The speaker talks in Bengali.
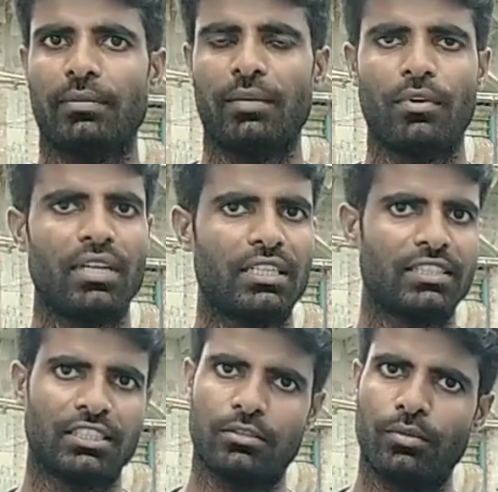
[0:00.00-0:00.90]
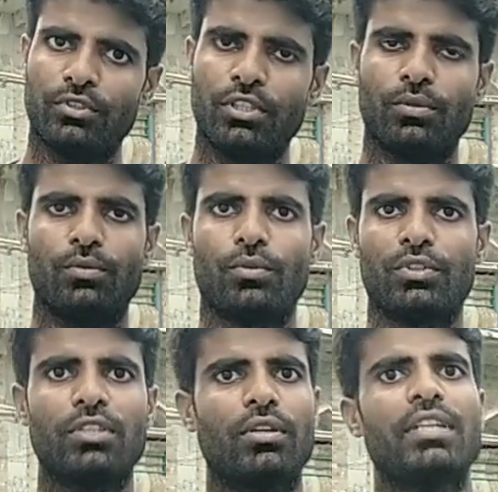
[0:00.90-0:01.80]
যারা বায়োফ্লকে আনসাকসেসফুল হচ্ছে
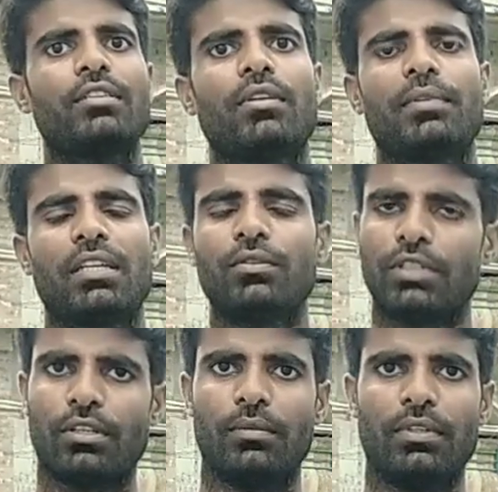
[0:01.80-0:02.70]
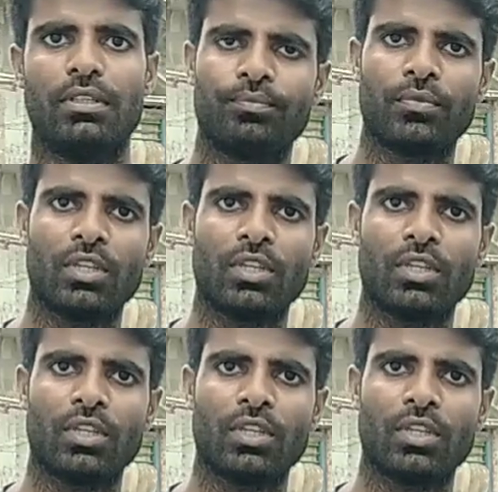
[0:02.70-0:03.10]
ওদের দলে কিন্তু আপনাকেও যেতে হবে